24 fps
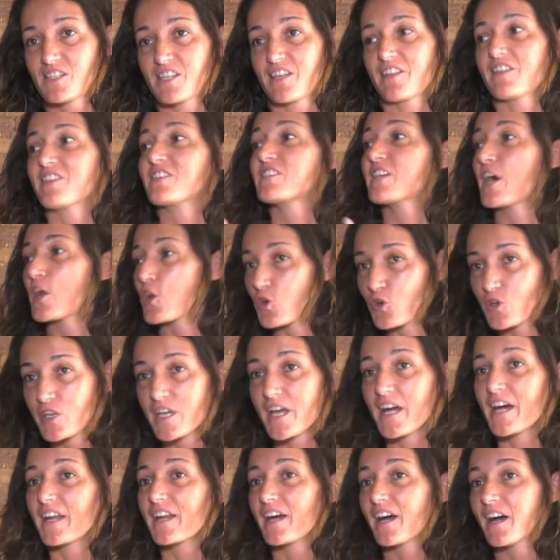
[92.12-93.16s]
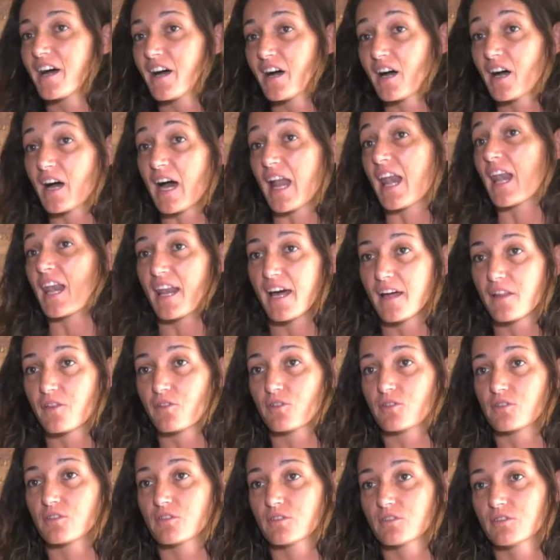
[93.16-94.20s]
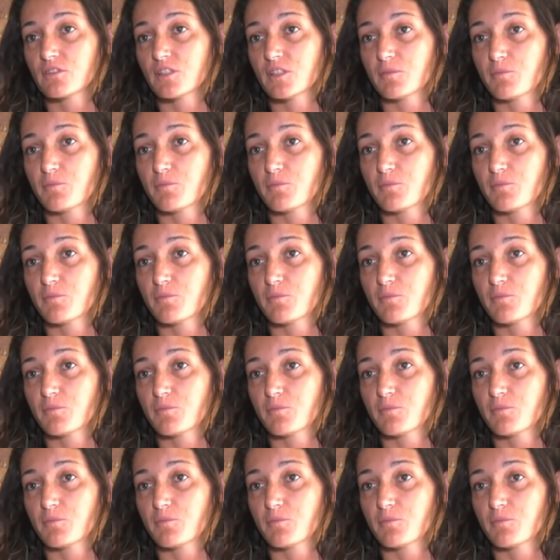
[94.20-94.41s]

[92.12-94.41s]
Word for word: se desarrollara al lado, ¿no?